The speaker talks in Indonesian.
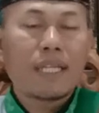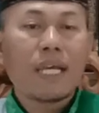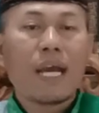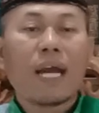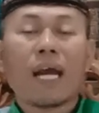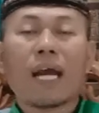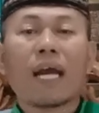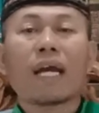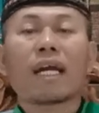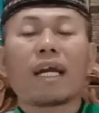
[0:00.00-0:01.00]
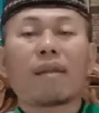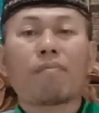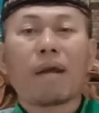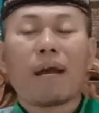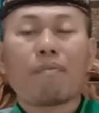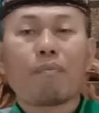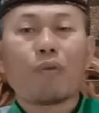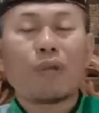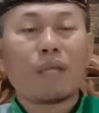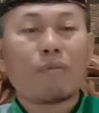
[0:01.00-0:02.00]
Dia akan
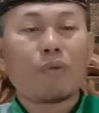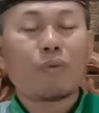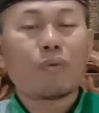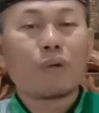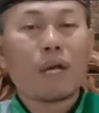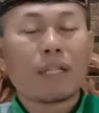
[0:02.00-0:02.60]
mengampunimu